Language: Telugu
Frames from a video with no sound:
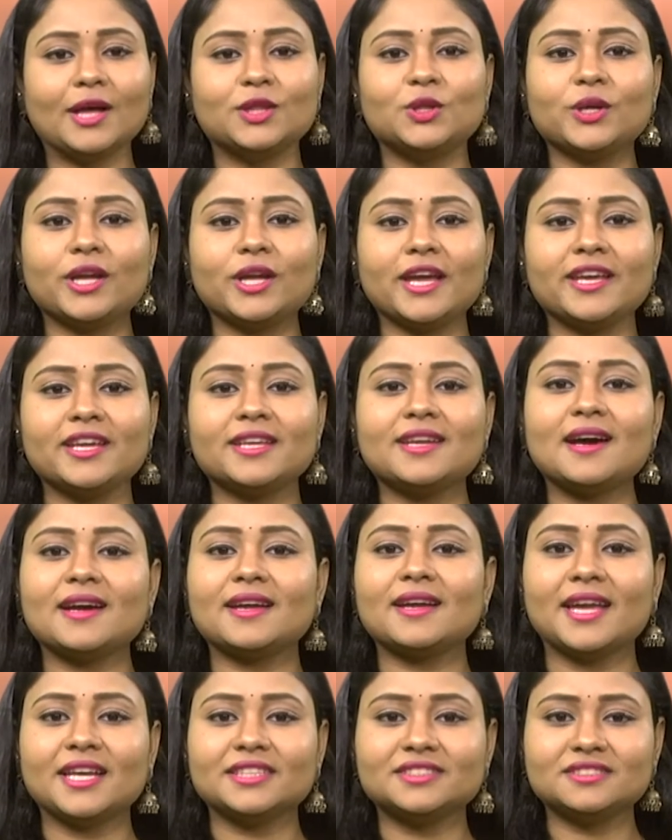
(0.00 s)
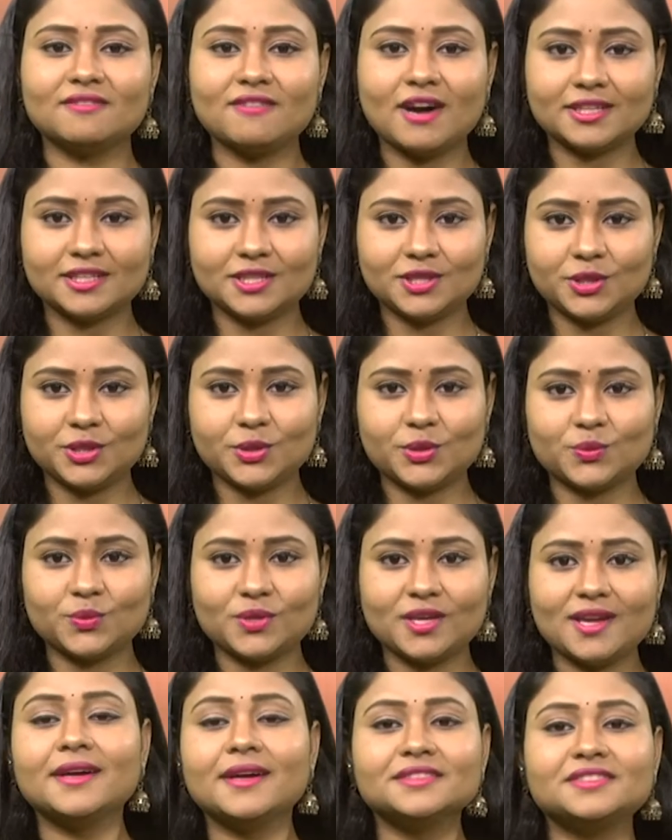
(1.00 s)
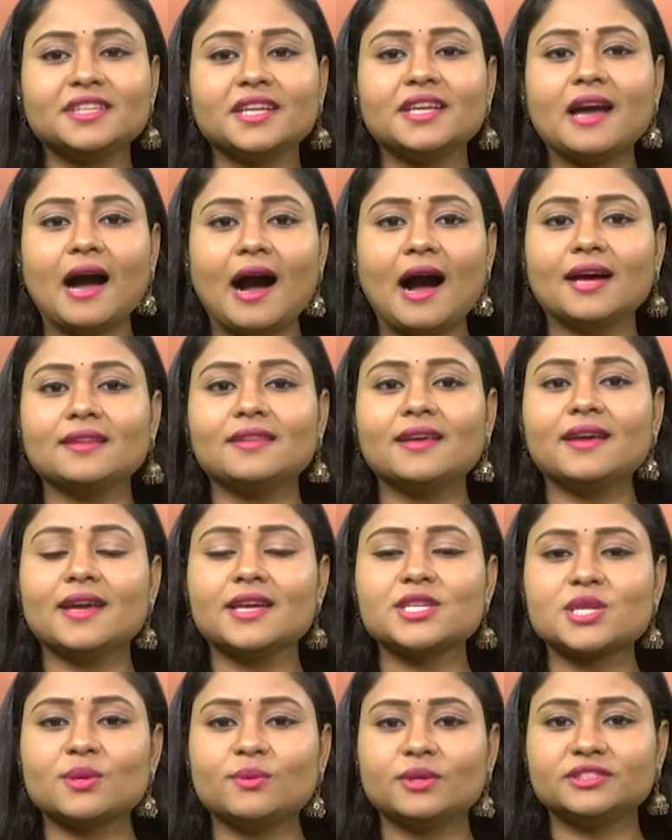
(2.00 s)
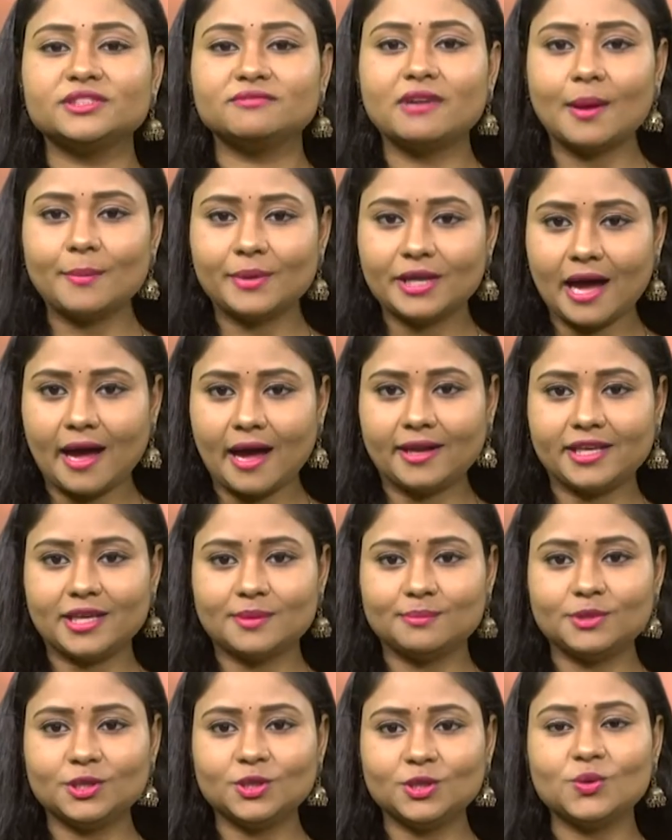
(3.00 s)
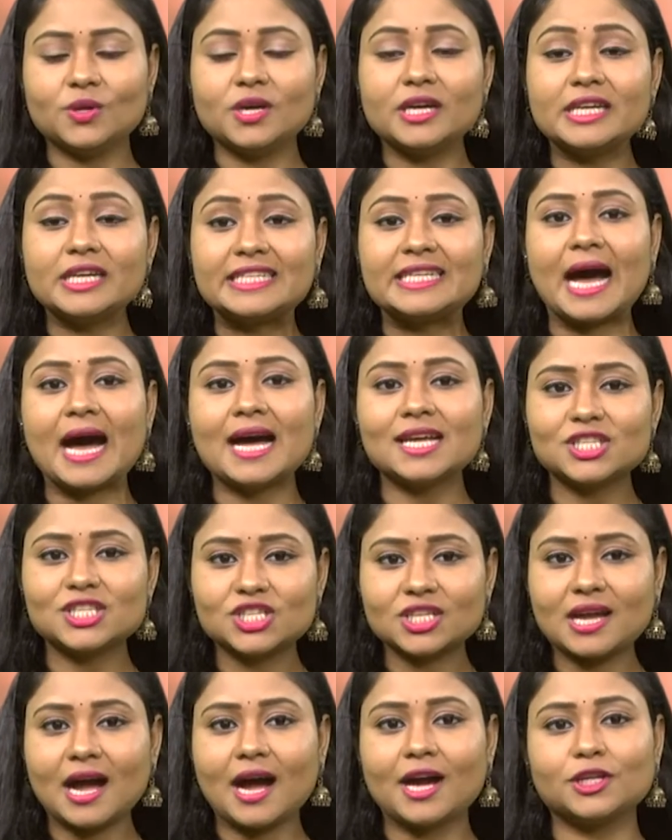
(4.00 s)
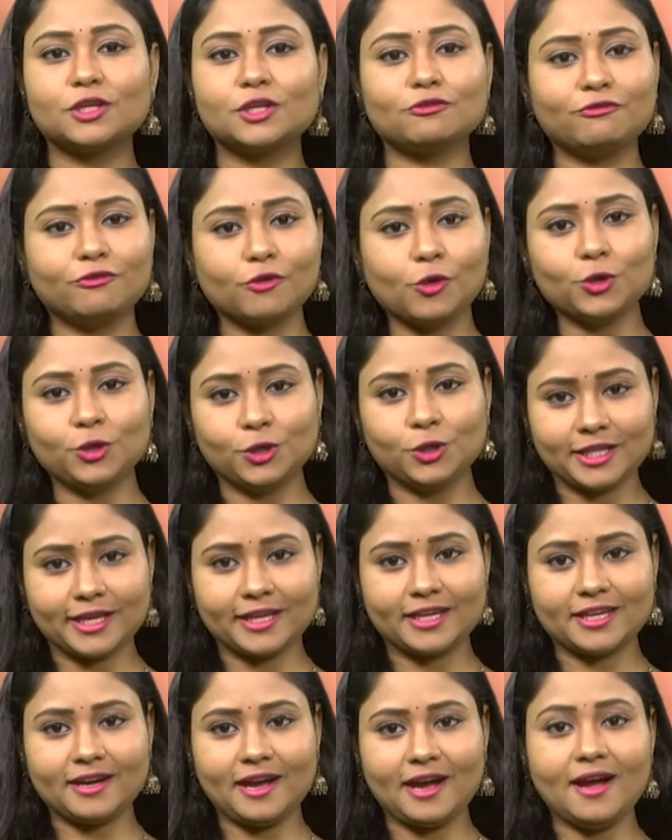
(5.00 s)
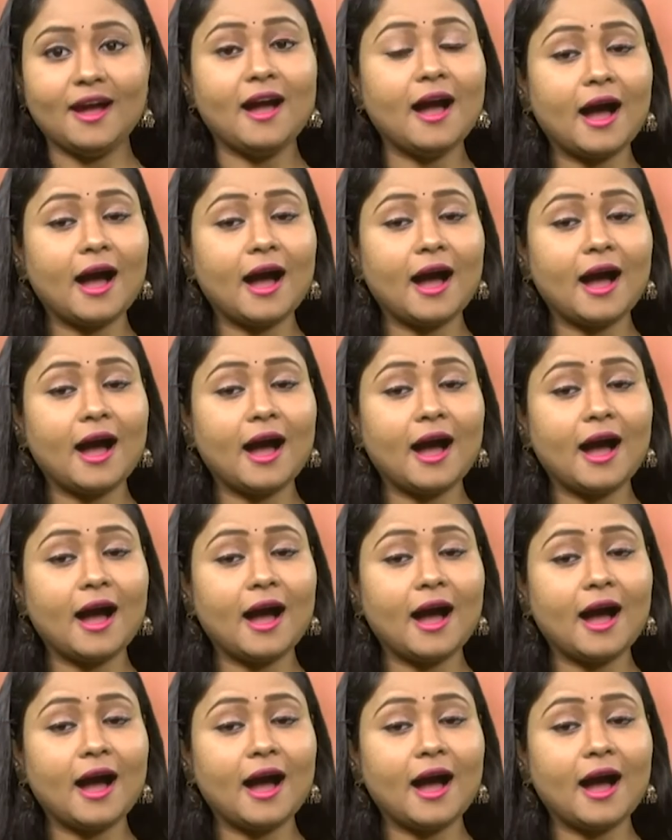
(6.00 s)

అందుకే ఈయన కేశవాదిత్యుడు శ్రీ ఆదికేశవ స్వామి ఆలయంలో రాజ్ ఘాట్ ఫోర్ట్ దగ్గర